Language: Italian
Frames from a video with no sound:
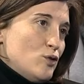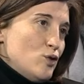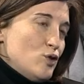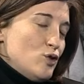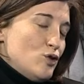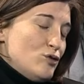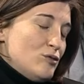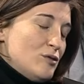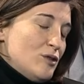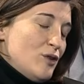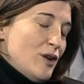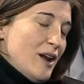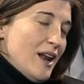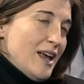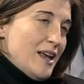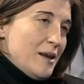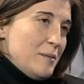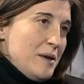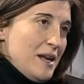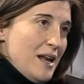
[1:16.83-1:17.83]
non, non
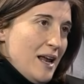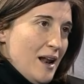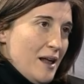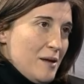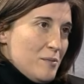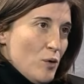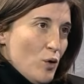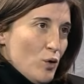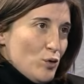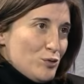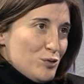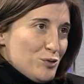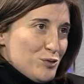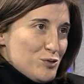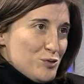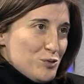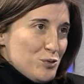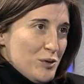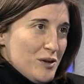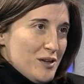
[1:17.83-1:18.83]
recriminerei molto
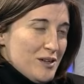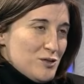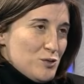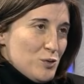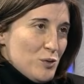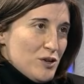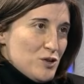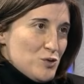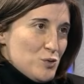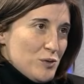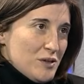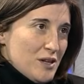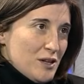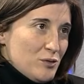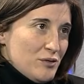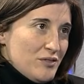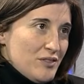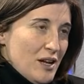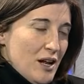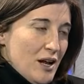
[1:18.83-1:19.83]
sul, sul
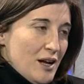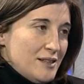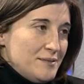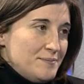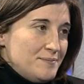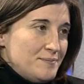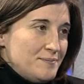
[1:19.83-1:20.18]
risultato finale.